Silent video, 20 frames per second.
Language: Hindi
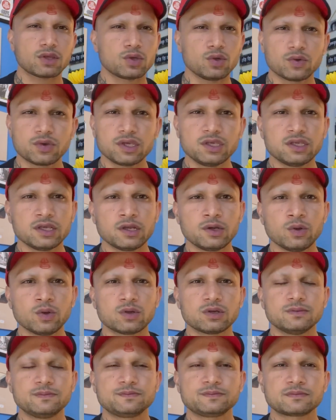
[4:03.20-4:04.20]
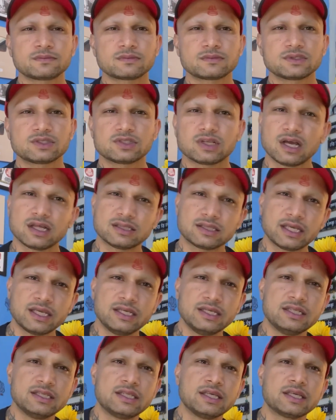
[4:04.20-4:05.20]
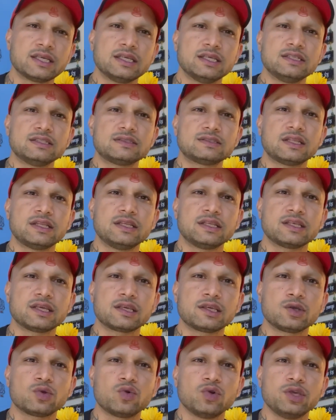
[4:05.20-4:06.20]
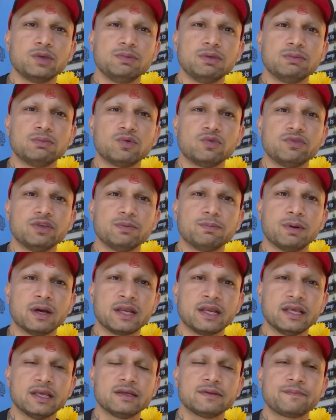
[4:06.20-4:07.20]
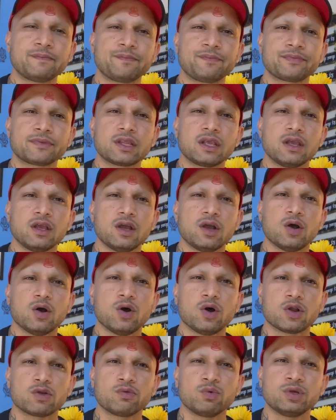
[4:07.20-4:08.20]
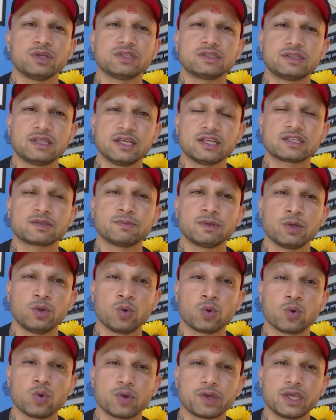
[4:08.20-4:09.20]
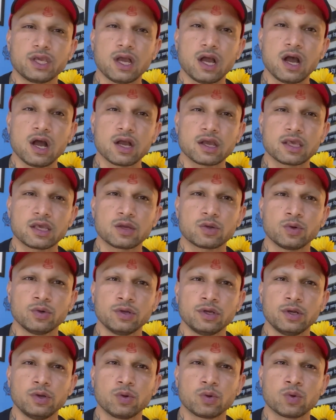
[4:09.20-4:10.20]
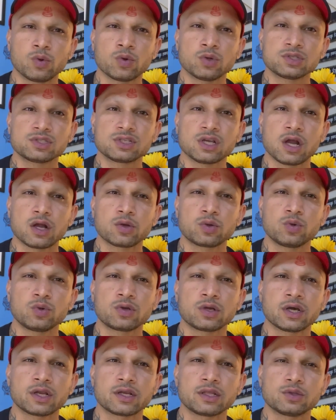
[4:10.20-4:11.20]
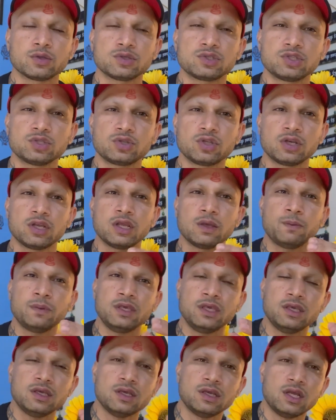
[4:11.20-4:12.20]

क्योंकि ये लोग चाहते ही नहीं थे कि इस तरीके की कोई भी मूवी बने और वो इस देश में लोगों की आंखें खोले लोगों को जागरूक करे तो जितने भी